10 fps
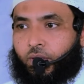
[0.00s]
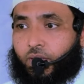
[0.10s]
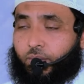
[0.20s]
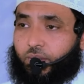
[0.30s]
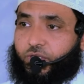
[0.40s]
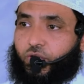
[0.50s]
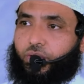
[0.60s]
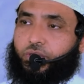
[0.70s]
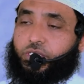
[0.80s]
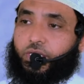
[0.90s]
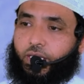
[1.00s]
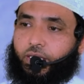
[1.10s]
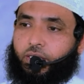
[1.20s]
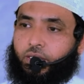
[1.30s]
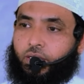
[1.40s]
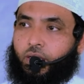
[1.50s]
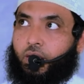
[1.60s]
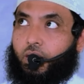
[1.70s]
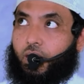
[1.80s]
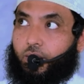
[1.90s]
তার মানে বিষয়টা হচ্ছে এই
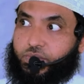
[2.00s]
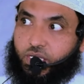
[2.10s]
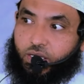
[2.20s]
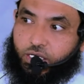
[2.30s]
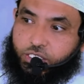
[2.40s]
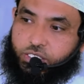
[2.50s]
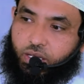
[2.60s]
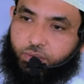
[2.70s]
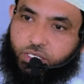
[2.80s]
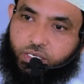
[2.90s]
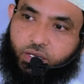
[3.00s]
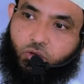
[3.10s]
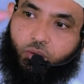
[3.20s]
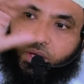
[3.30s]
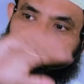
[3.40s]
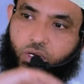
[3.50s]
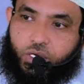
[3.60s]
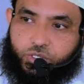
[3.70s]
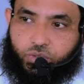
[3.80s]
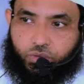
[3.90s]
রমজান আসছে আমাদেরকে ক্ষমা
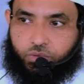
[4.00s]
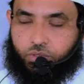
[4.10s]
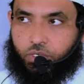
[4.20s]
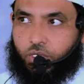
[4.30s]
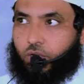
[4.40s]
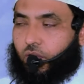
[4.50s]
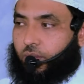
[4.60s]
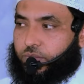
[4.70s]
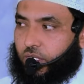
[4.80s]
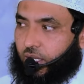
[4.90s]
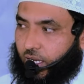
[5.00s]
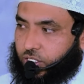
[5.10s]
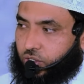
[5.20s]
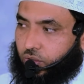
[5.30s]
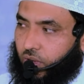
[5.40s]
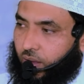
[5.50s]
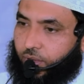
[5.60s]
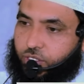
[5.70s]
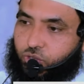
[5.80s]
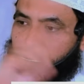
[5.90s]
করার জন্য রমজান আসলো
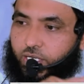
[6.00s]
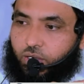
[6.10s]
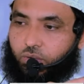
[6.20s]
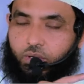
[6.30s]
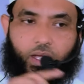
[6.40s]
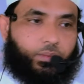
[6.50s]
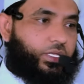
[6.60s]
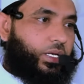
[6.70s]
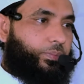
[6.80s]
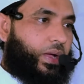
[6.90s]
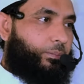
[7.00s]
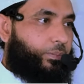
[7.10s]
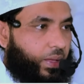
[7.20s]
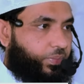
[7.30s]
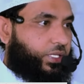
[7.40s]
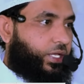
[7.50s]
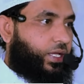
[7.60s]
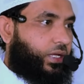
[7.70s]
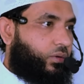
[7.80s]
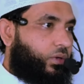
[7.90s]
আবার চলে গেল আমাদের পাপ পাপই
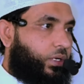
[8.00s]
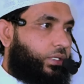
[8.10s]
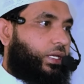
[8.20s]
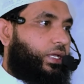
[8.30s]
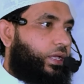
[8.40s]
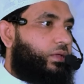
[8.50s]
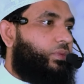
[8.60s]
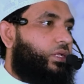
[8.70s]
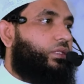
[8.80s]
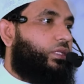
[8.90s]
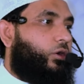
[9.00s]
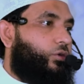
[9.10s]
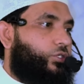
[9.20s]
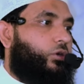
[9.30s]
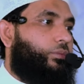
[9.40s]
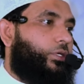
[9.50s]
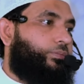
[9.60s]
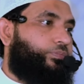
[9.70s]
থেকে গেল তাহলে এই ব্যক্তি ধ্বংস হয়